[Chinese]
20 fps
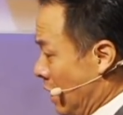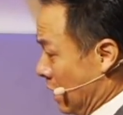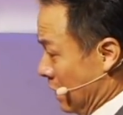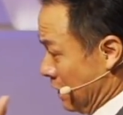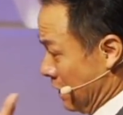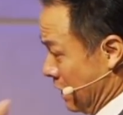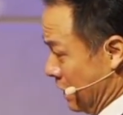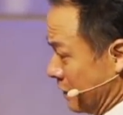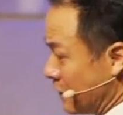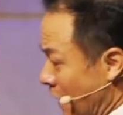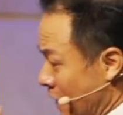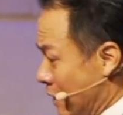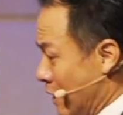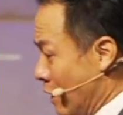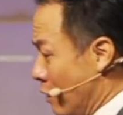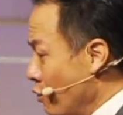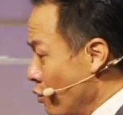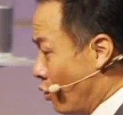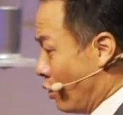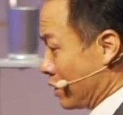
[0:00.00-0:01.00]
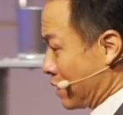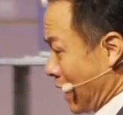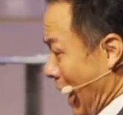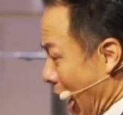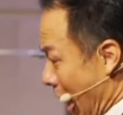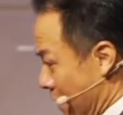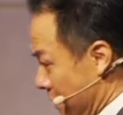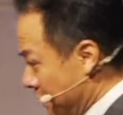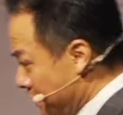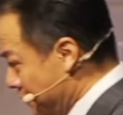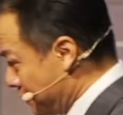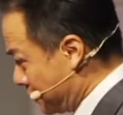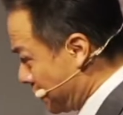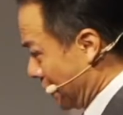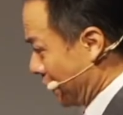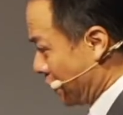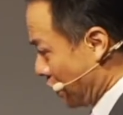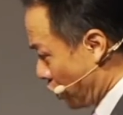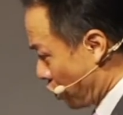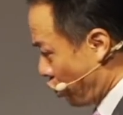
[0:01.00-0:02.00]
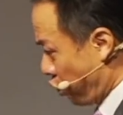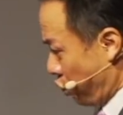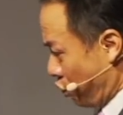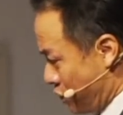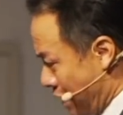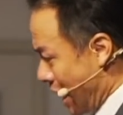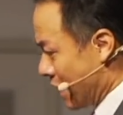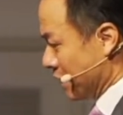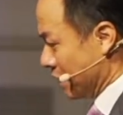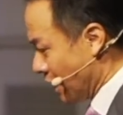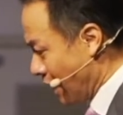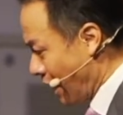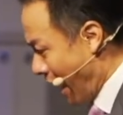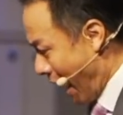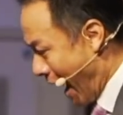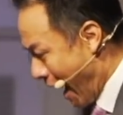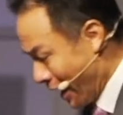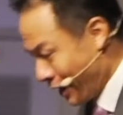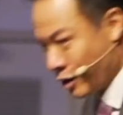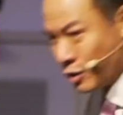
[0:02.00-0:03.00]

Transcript: 你在跟我谈这个枯干的骸